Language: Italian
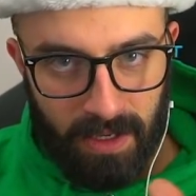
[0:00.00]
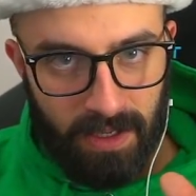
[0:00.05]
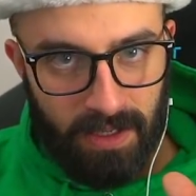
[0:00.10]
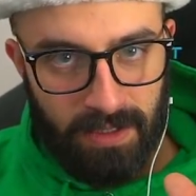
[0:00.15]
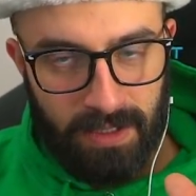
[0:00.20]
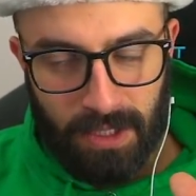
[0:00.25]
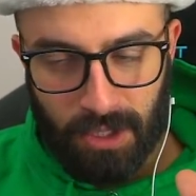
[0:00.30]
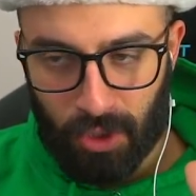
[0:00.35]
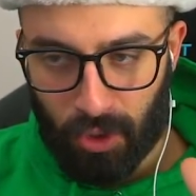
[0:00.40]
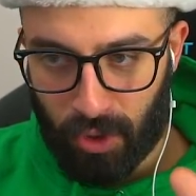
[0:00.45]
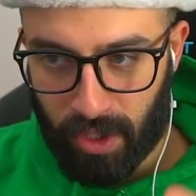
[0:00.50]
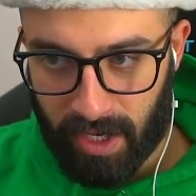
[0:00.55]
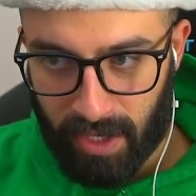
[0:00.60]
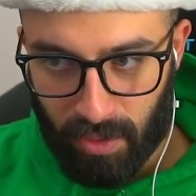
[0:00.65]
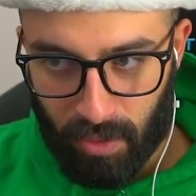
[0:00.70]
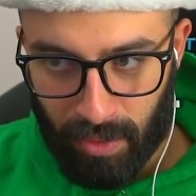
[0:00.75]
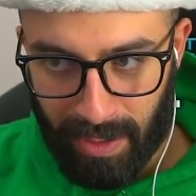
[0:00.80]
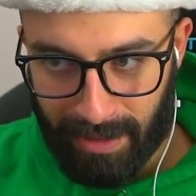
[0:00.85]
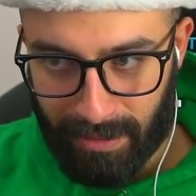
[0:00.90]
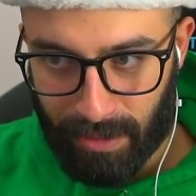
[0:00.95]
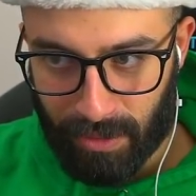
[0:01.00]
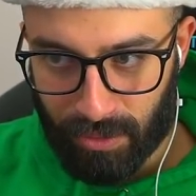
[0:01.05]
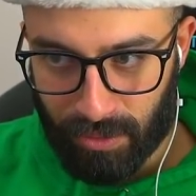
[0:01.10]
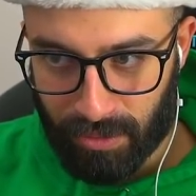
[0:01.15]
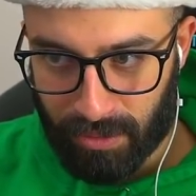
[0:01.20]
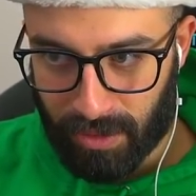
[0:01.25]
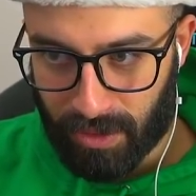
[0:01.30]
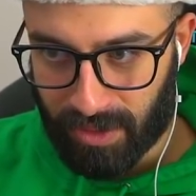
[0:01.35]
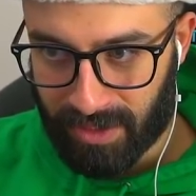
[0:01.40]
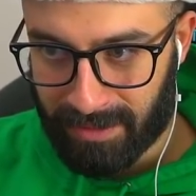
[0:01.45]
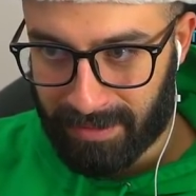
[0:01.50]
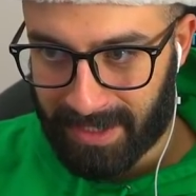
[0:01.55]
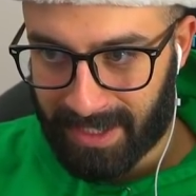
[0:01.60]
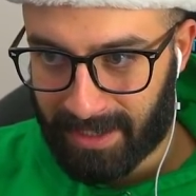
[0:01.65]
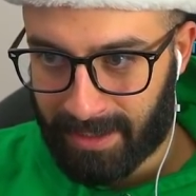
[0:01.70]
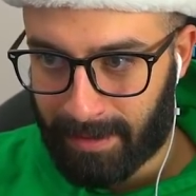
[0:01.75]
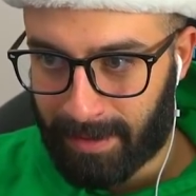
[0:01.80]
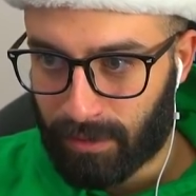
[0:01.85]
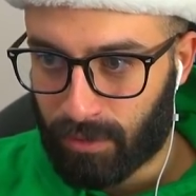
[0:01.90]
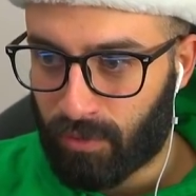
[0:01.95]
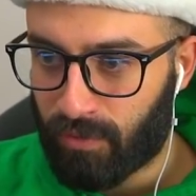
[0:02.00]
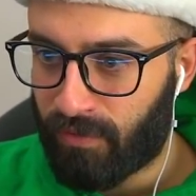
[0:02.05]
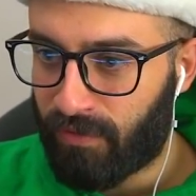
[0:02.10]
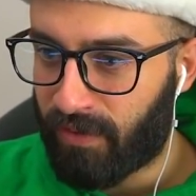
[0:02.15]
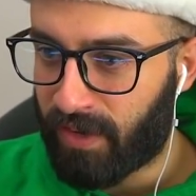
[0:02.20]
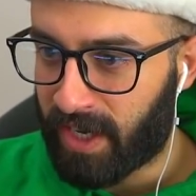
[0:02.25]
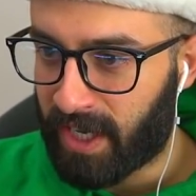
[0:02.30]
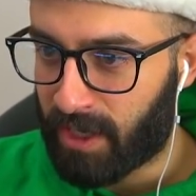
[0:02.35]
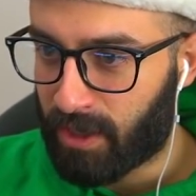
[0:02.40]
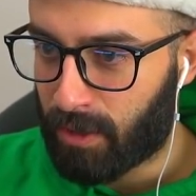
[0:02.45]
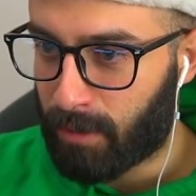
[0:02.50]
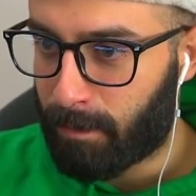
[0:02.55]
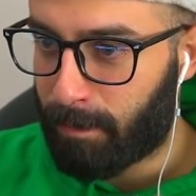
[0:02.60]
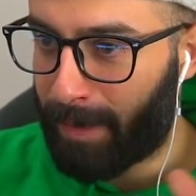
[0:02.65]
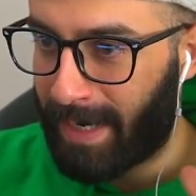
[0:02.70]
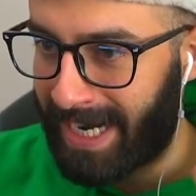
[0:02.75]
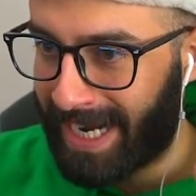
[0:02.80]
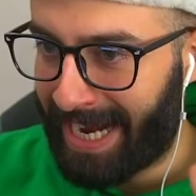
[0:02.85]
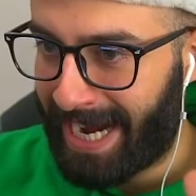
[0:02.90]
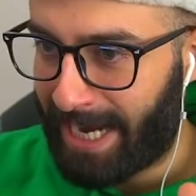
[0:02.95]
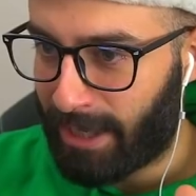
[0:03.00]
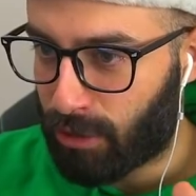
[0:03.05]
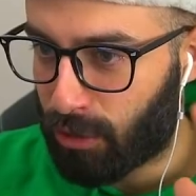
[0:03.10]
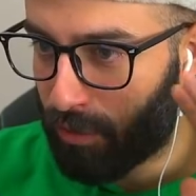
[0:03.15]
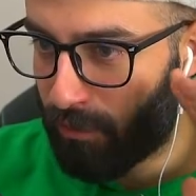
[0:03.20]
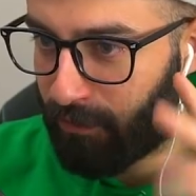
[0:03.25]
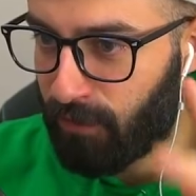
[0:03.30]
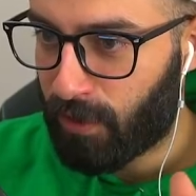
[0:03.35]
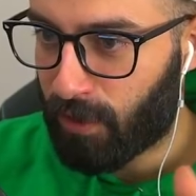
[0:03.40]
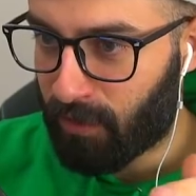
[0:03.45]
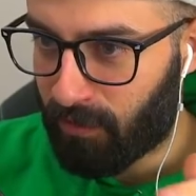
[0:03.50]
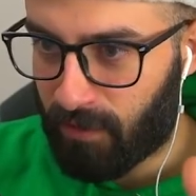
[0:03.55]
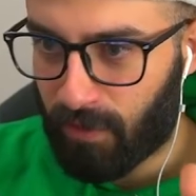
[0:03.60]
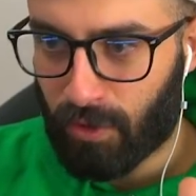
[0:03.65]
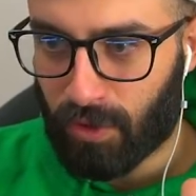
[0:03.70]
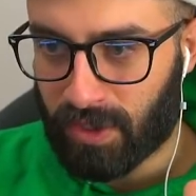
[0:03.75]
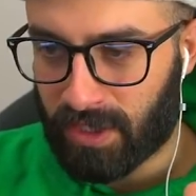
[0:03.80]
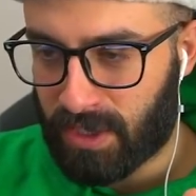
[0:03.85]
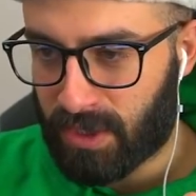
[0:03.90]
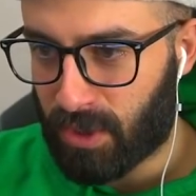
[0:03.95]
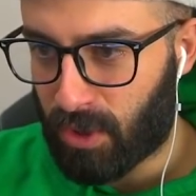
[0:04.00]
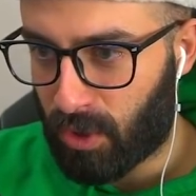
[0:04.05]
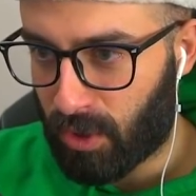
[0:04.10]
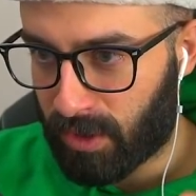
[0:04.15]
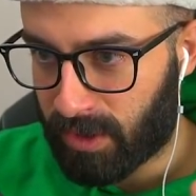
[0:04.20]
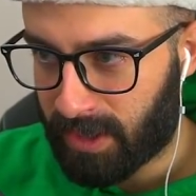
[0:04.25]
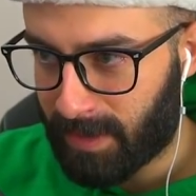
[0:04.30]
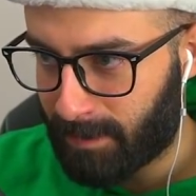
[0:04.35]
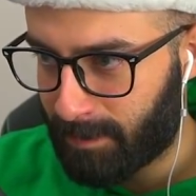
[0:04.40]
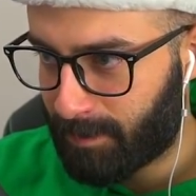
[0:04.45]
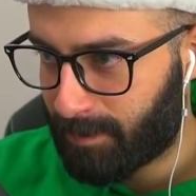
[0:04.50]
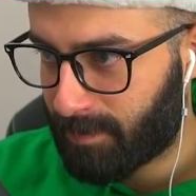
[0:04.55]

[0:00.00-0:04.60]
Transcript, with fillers: Signori, qua qualcuno qualcosa mi sta trovando. Un frigo pagato fior fior di soldi.